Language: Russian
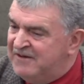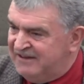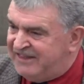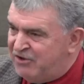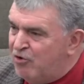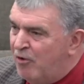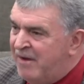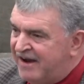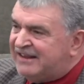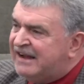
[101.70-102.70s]
даем,
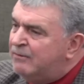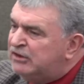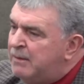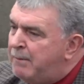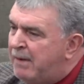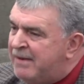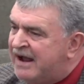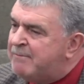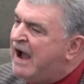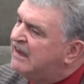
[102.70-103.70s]
когда кому-то мы
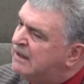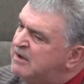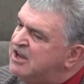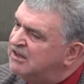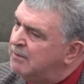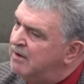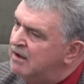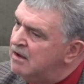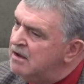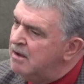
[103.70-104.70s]
помогаем, как это мы делаем?
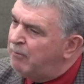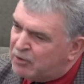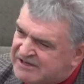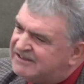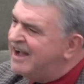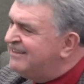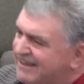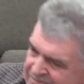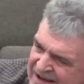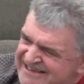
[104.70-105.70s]
Просто так, да
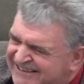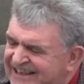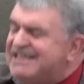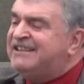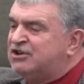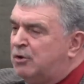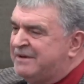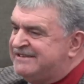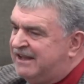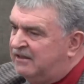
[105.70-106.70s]
маска? да ладно, чтобы
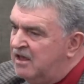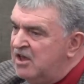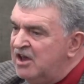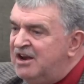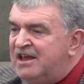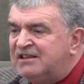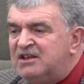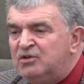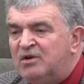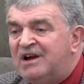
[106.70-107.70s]
остал. Или это
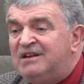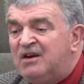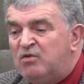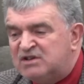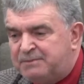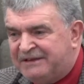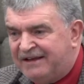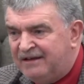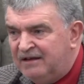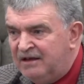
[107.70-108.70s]
делаю как для Господа.
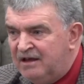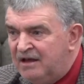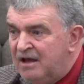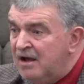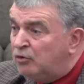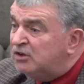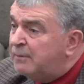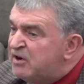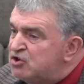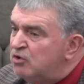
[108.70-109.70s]
Кто-то
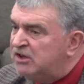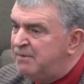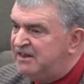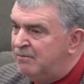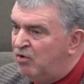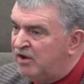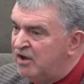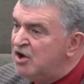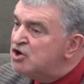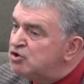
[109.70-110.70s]
пришел тебе домой,
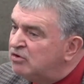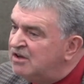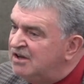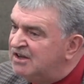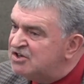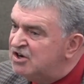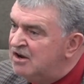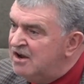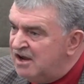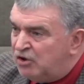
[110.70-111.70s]
что ты делаешь?
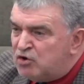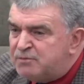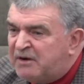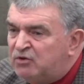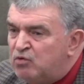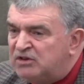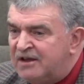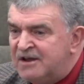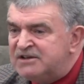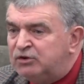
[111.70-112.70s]
даешь продукты,
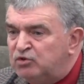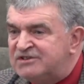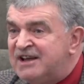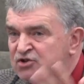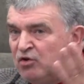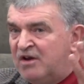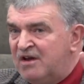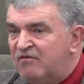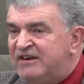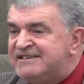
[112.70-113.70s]
служишь. Знаешь, что
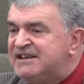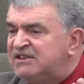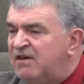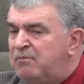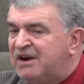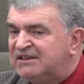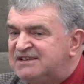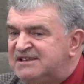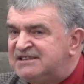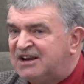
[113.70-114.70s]
в лице этого брата,
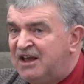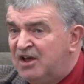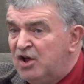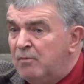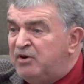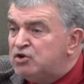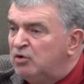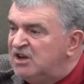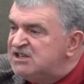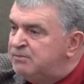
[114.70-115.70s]
сестры пришел
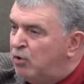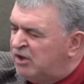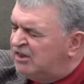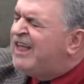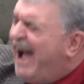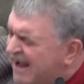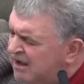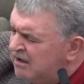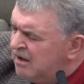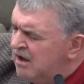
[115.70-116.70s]
Господь. Так,
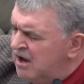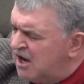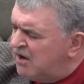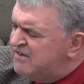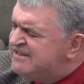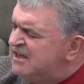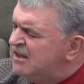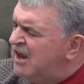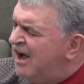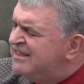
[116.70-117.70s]
как вы
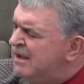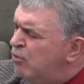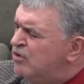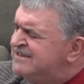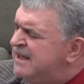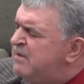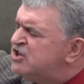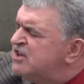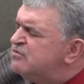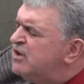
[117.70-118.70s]
сделали одному из
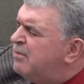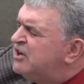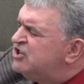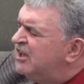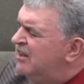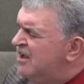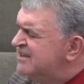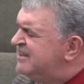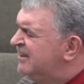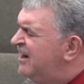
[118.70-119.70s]
наменьших, сегодня брат читал,
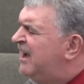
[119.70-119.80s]
сделали